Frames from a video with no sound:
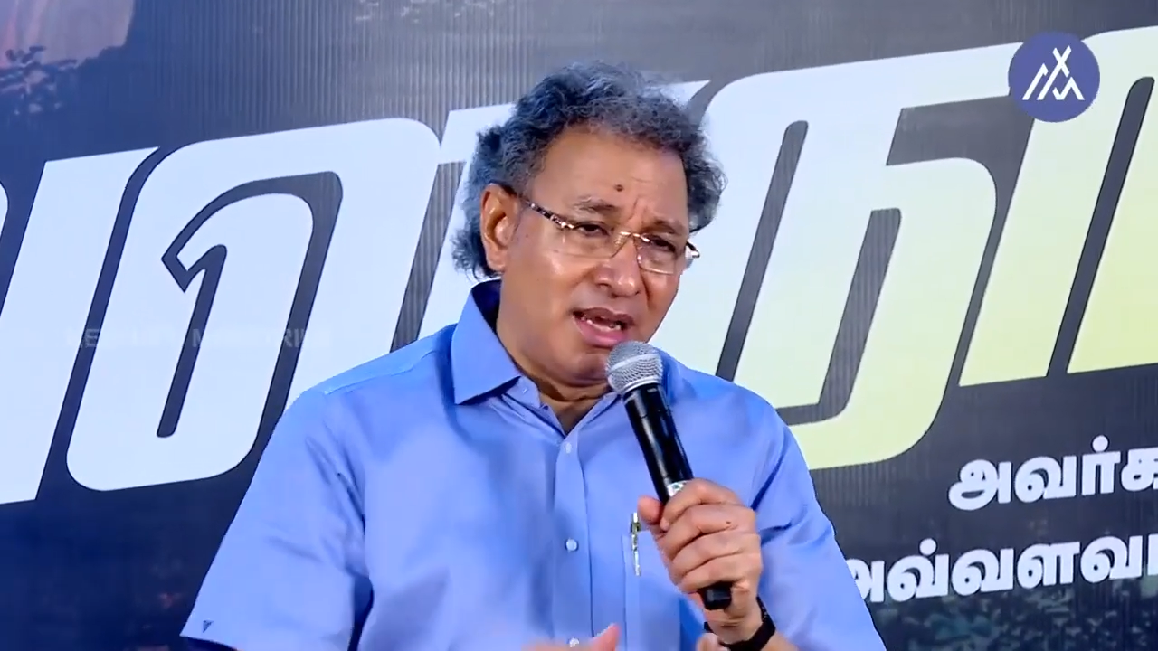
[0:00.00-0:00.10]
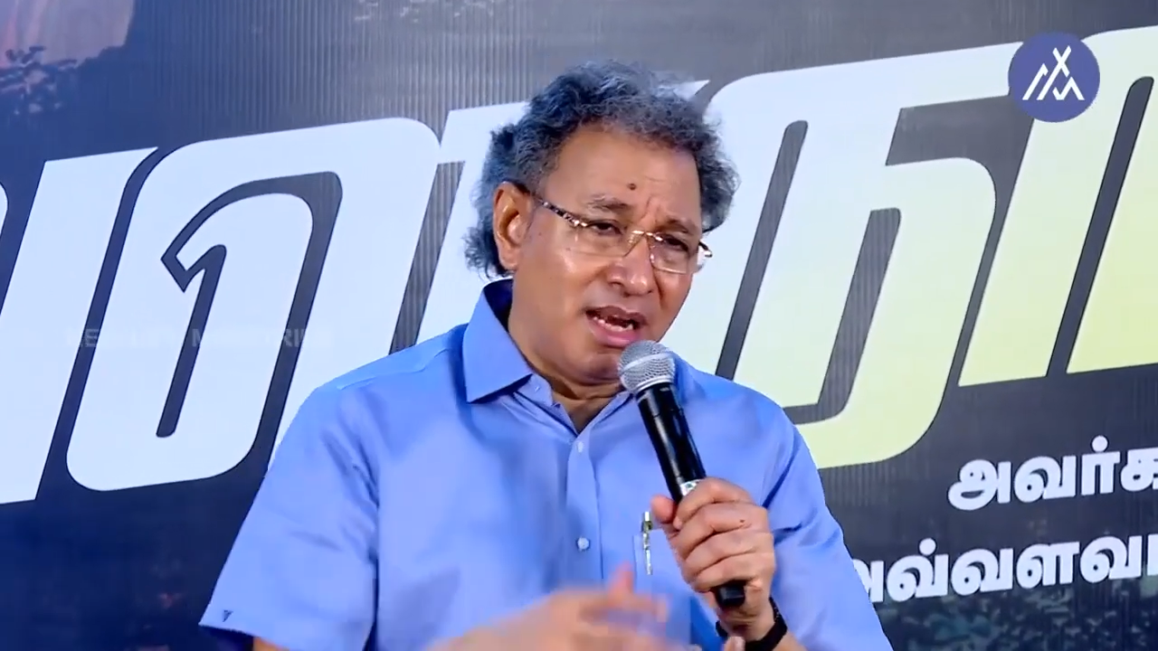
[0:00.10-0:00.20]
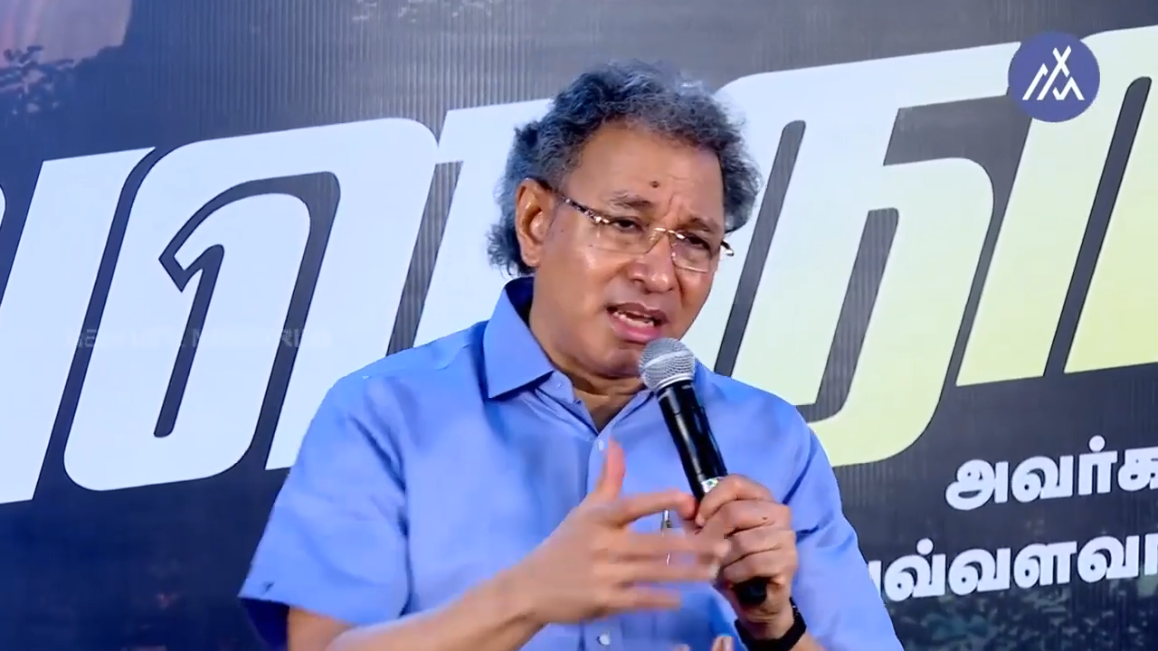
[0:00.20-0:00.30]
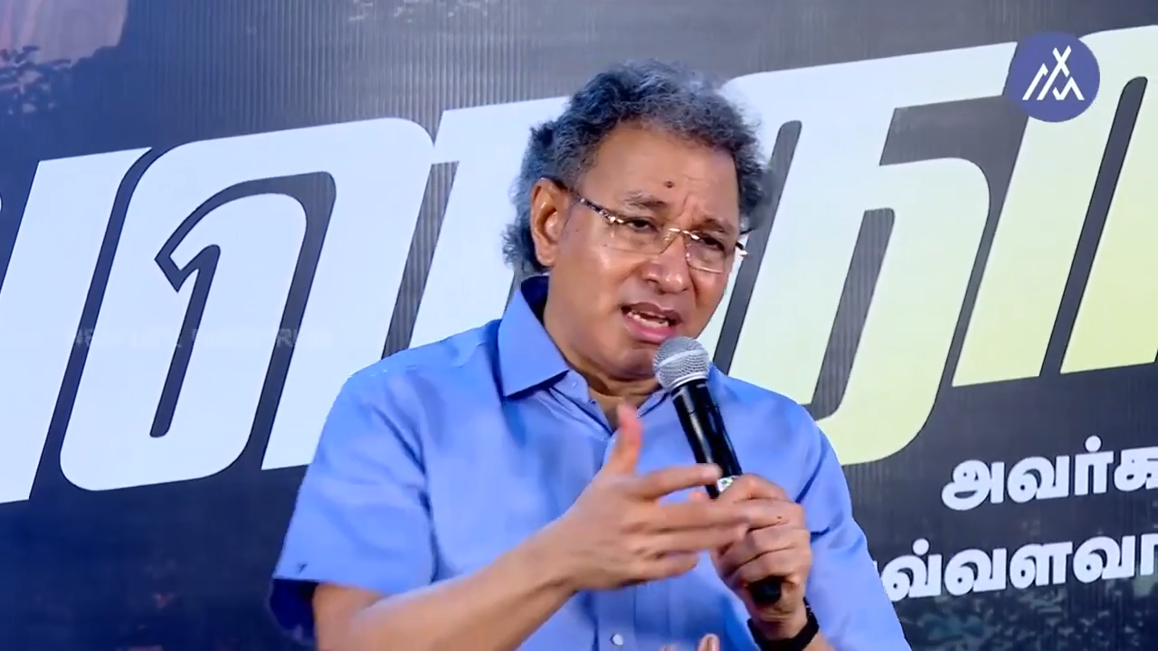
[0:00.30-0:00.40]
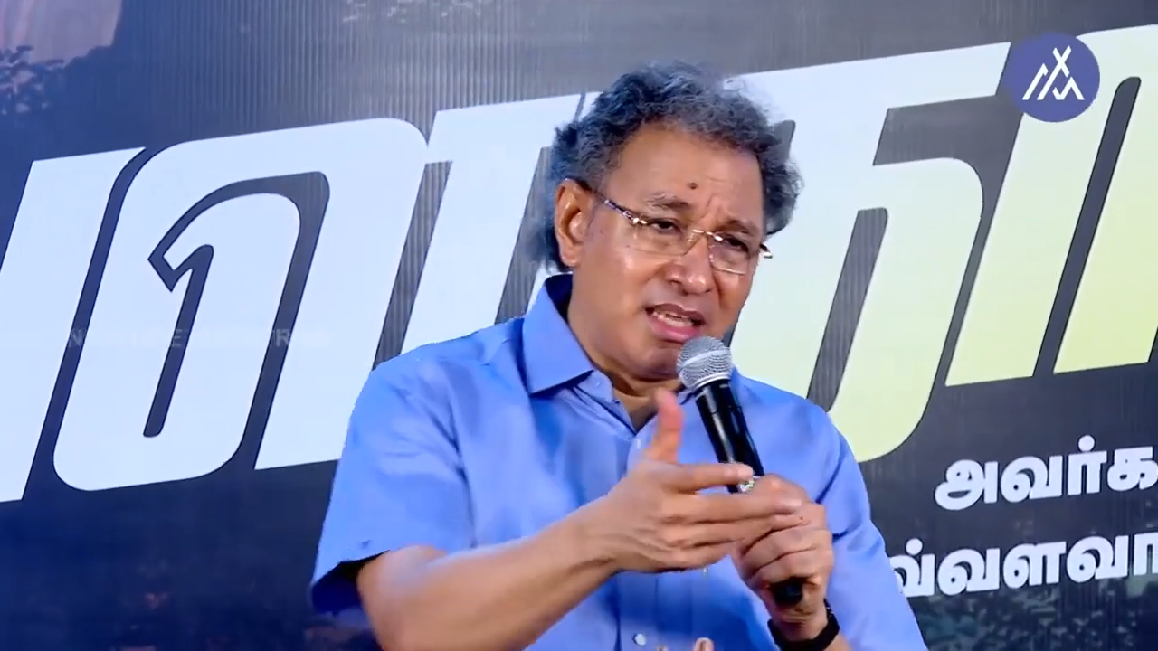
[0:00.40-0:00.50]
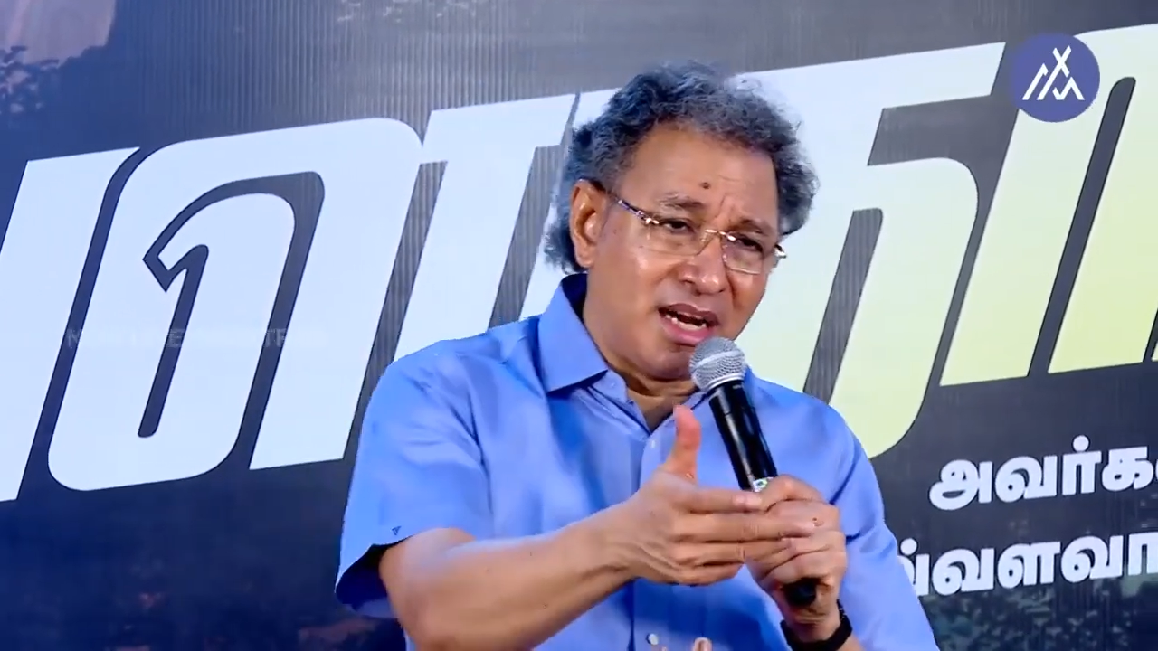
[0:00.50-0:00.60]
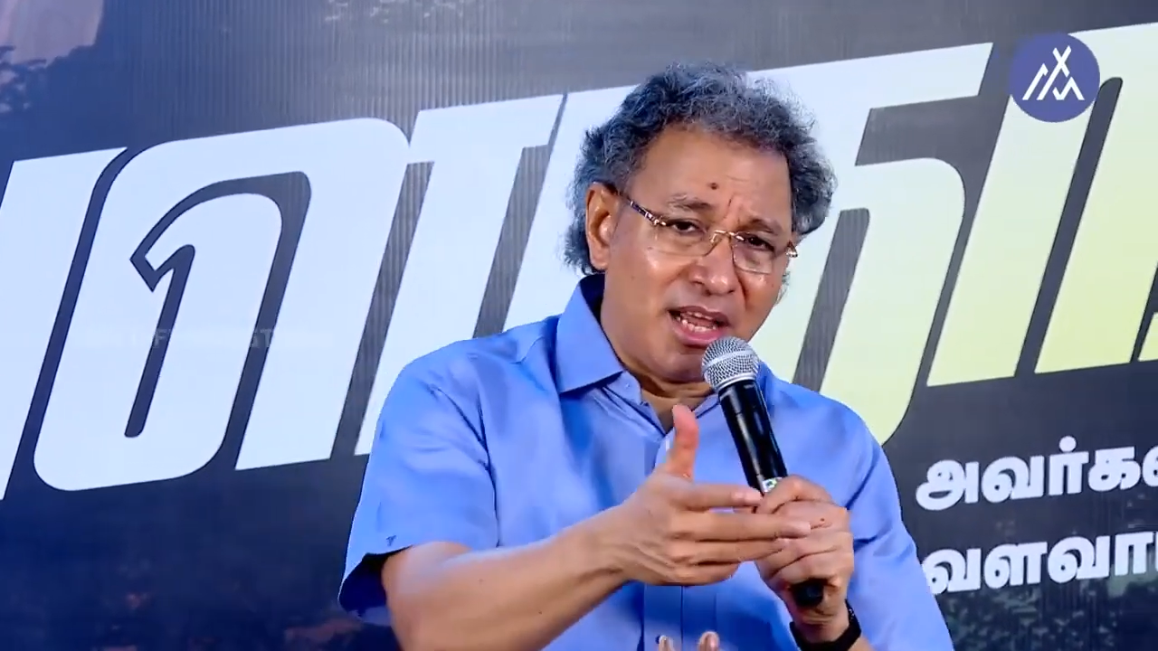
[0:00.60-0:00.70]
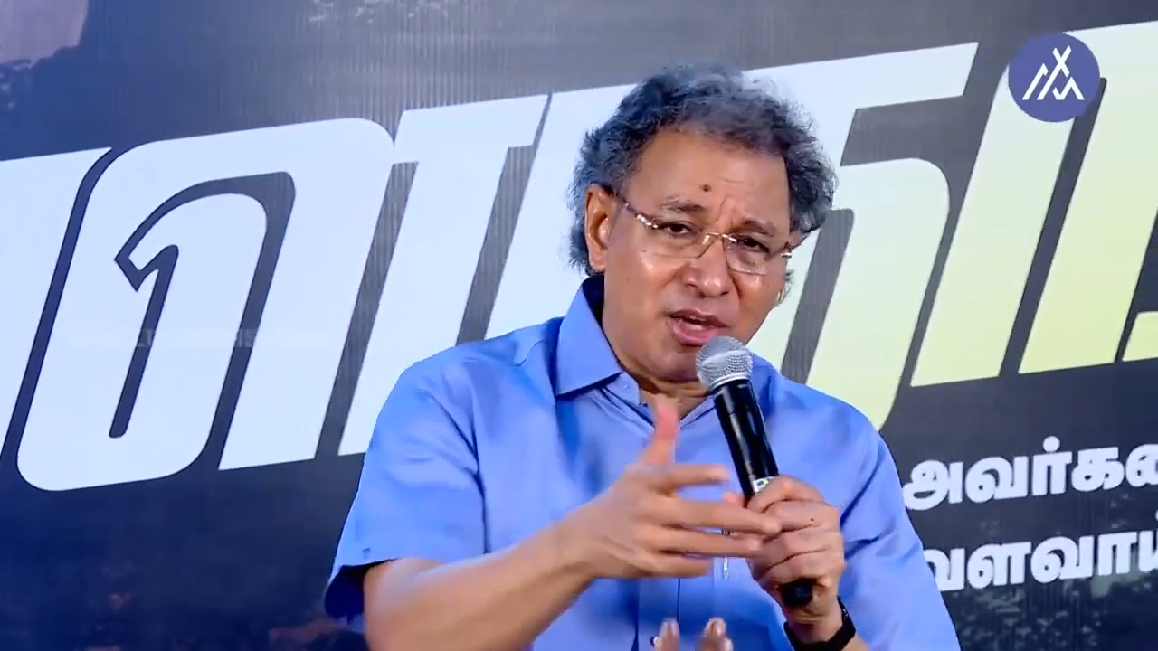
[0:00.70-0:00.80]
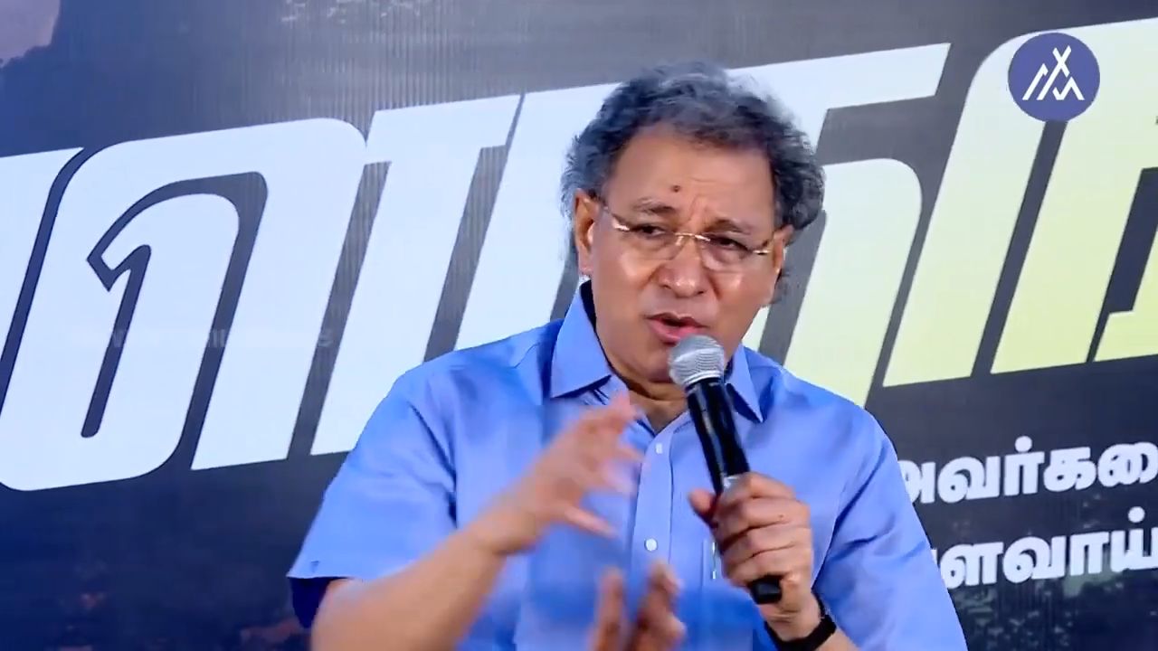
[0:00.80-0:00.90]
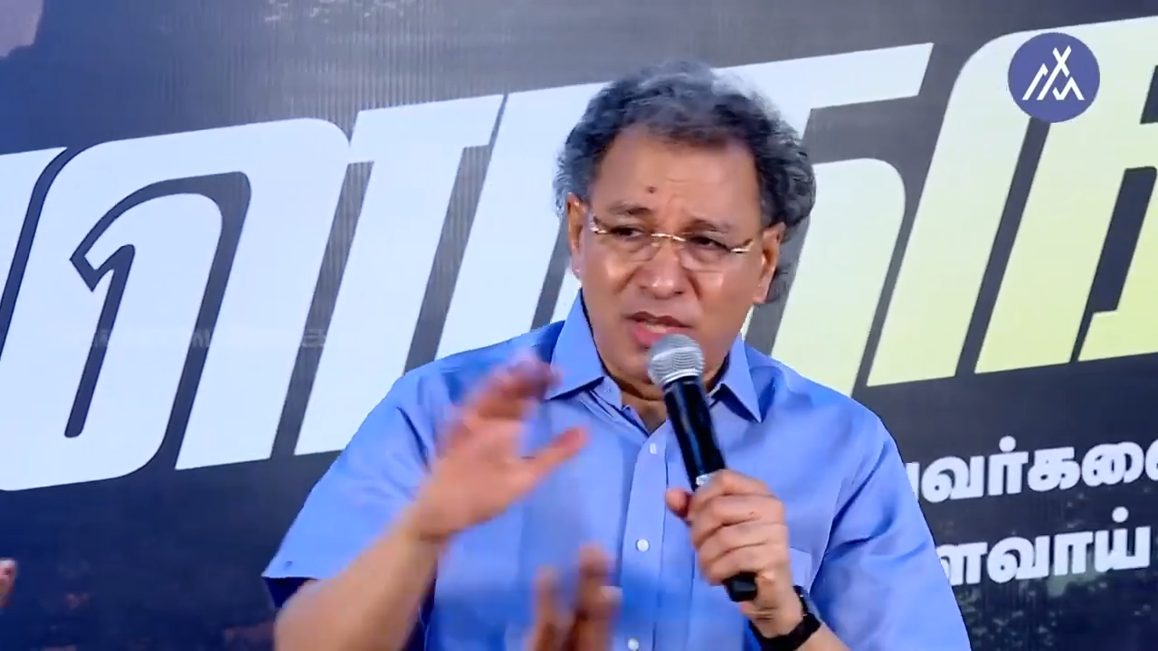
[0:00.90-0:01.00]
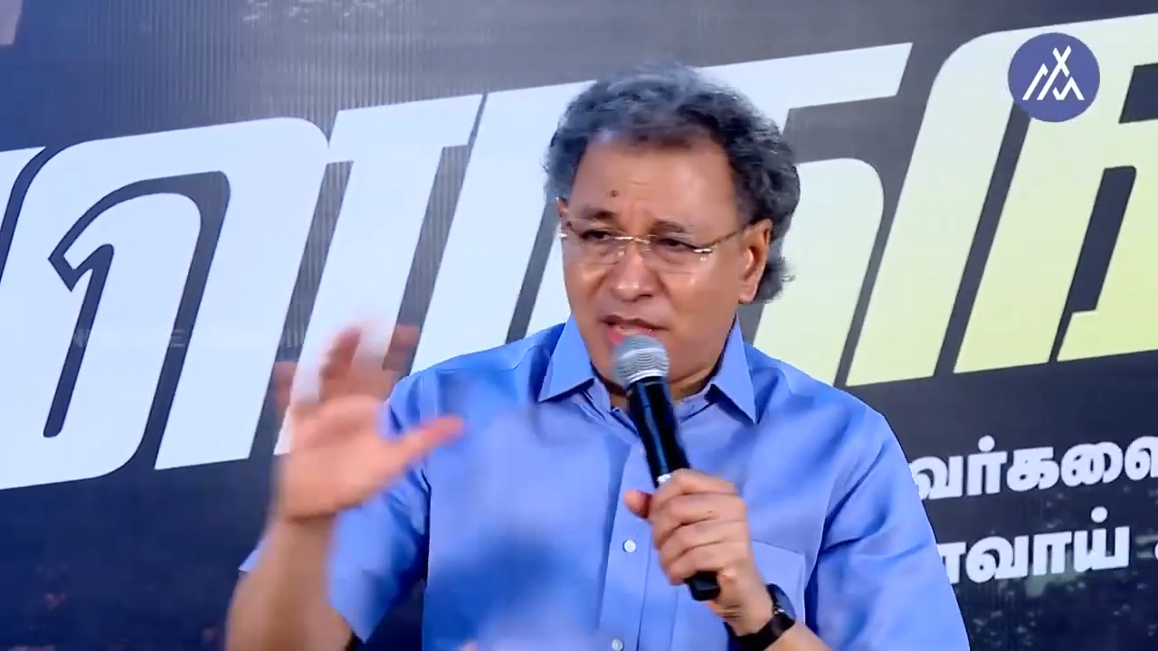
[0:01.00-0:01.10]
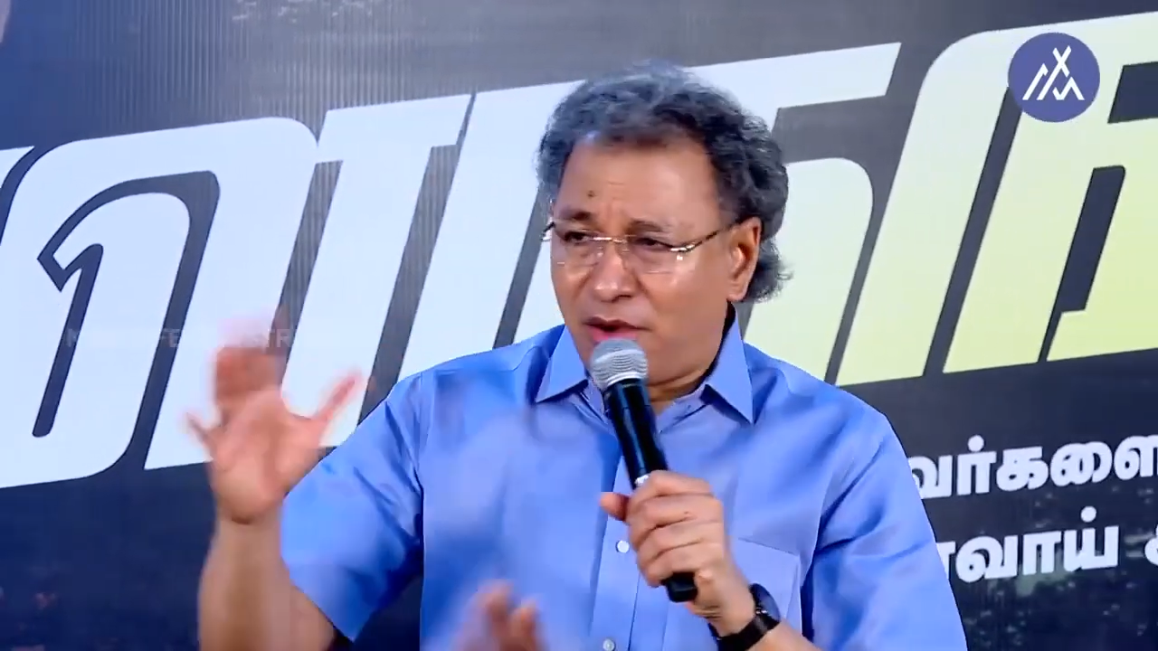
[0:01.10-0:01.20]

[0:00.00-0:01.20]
எனக்கு எது கிடைக்கும்னு